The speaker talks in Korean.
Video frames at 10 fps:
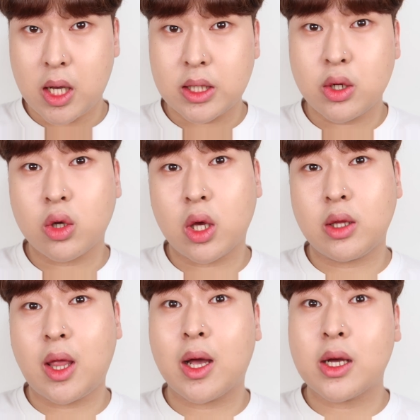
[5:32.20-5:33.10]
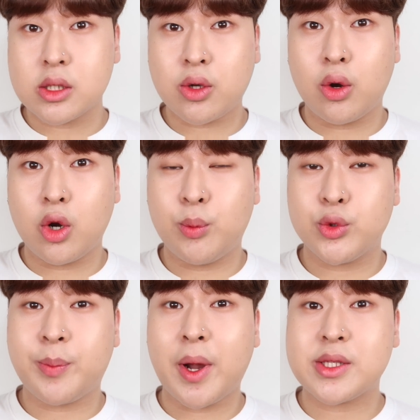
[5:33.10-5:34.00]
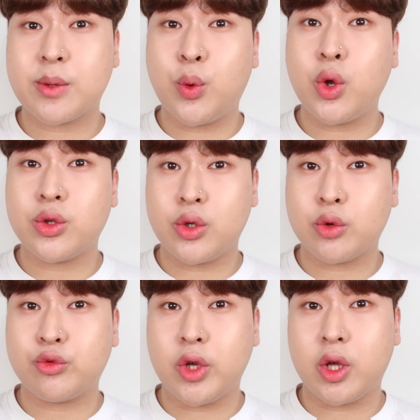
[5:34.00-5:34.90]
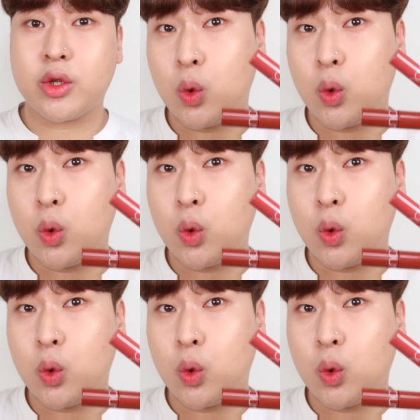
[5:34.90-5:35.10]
자 이렇게 네가지 컬러 모두 발색 보여드렸고요.